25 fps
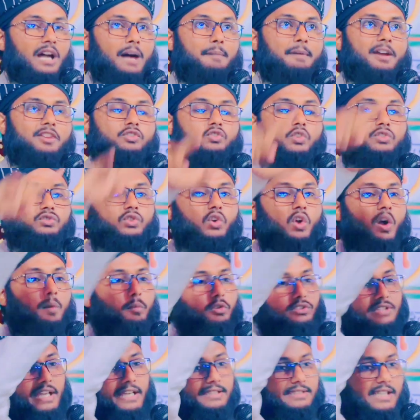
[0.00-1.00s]
আমার যত
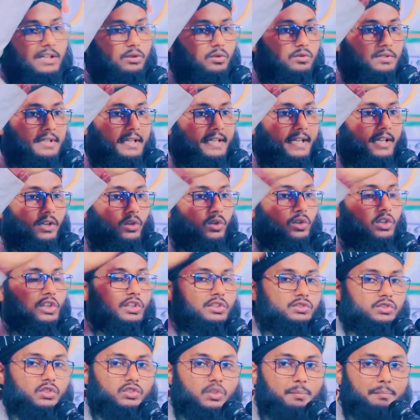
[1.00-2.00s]
ক্ষমতাই থাকুক না কেন
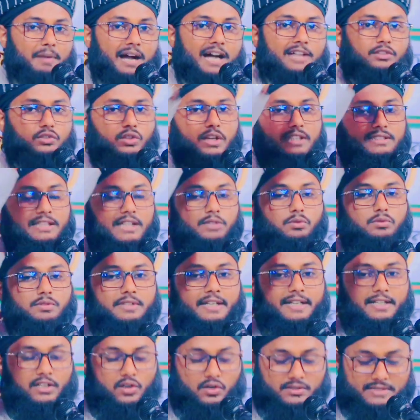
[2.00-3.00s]
যত বাহাদুরি থাকুক
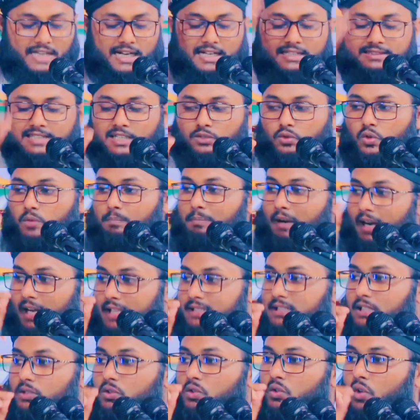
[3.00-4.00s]
না কেন টাকা থাকুক
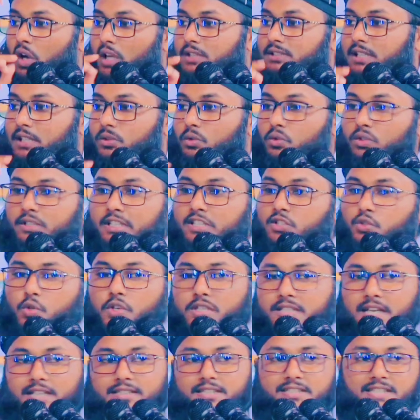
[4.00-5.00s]
বাড়ি থাকুক ঘর থাকুক
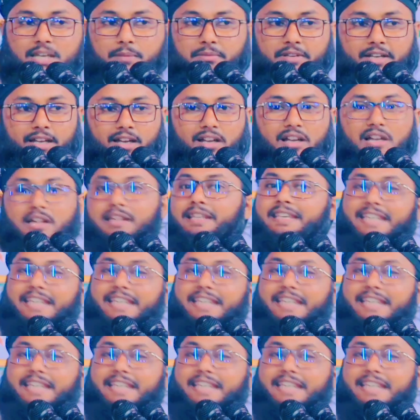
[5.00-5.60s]
কিছুই সাথে যাবে না